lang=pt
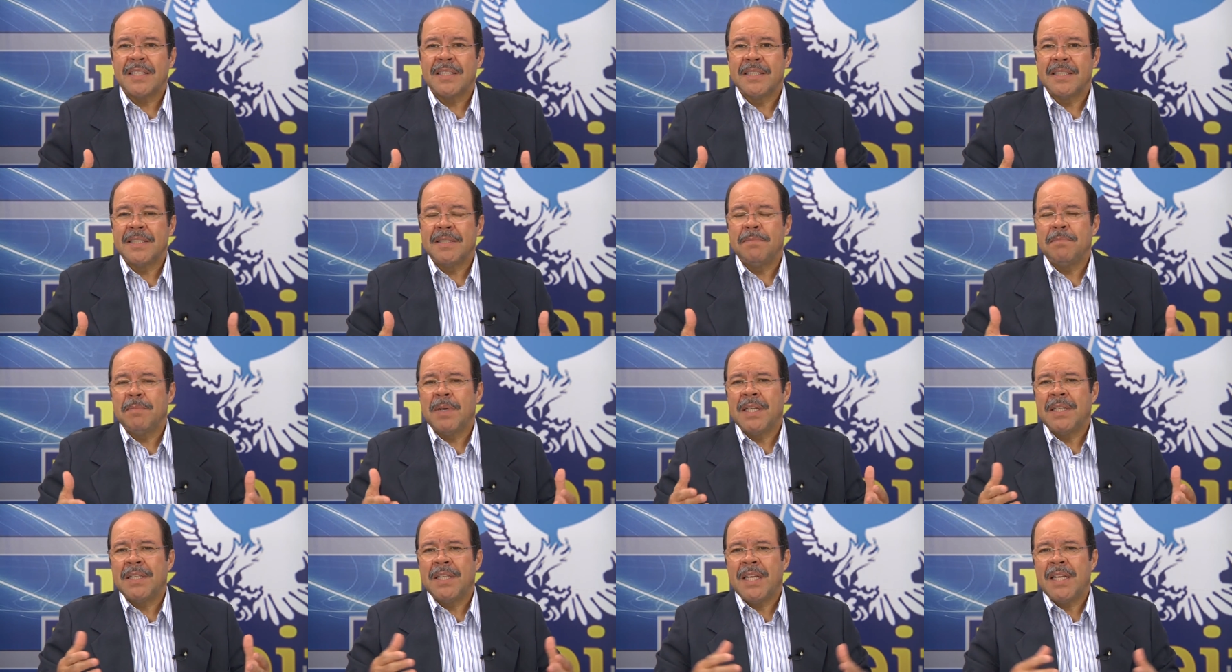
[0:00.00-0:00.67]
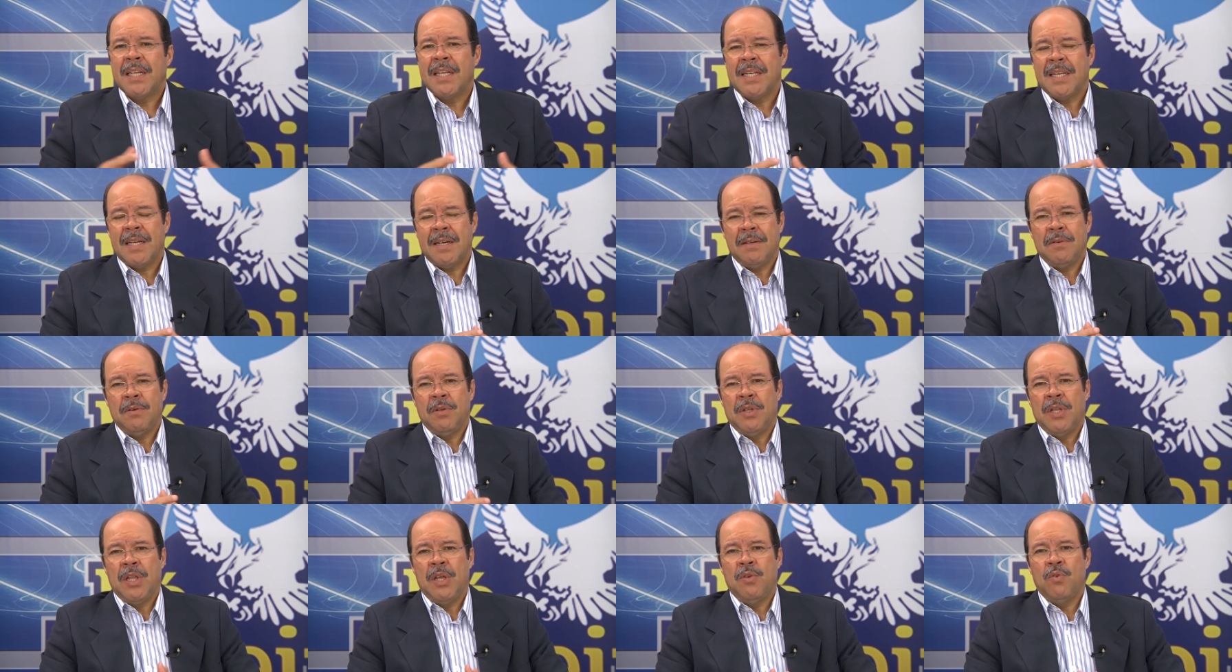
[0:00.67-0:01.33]
de maneira
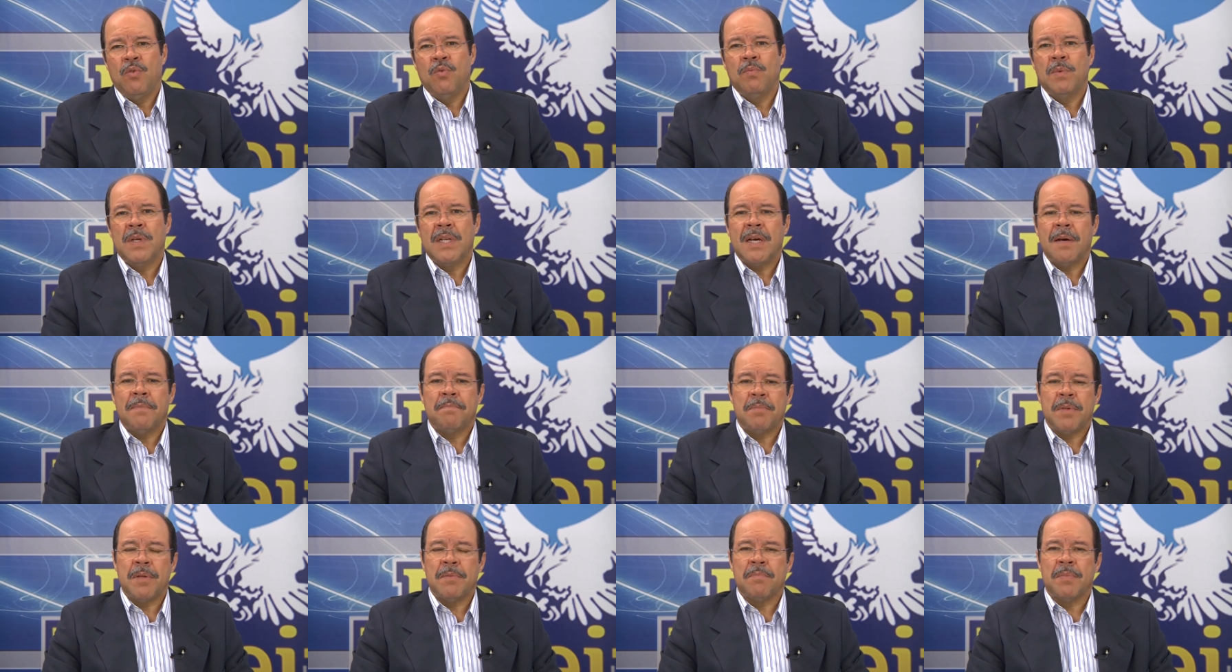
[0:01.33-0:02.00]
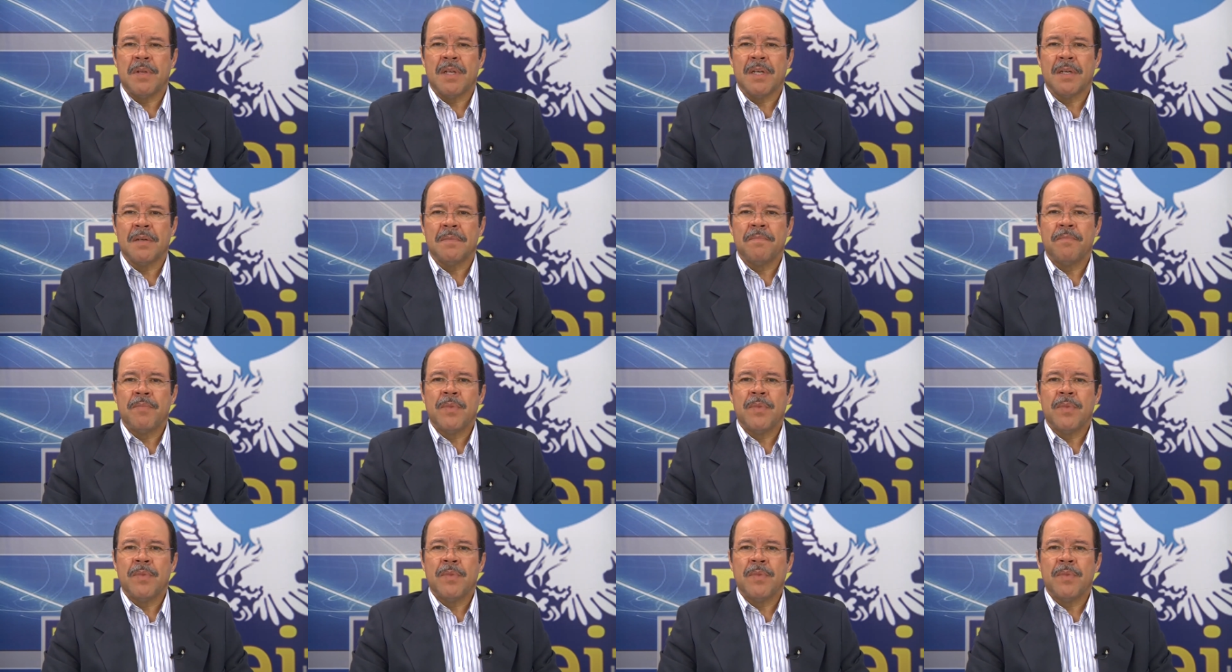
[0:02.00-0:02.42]
nenhuma na Bíblia.